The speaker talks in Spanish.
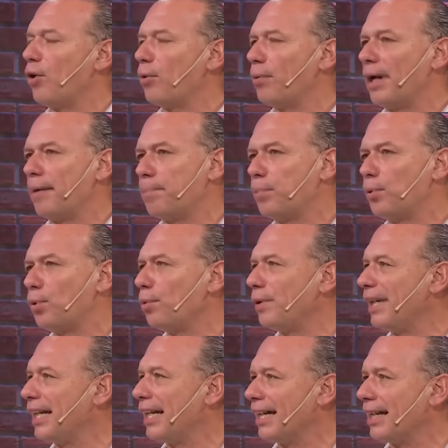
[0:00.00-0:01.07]
obras
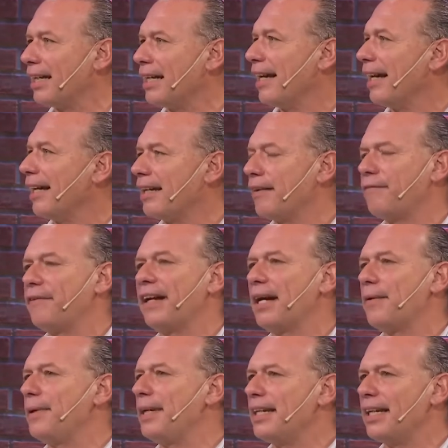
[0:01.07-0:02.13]
públicas, el jefe
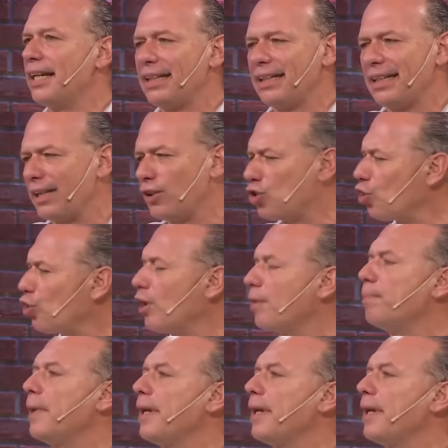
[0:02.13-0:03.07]
de gabinete, eh,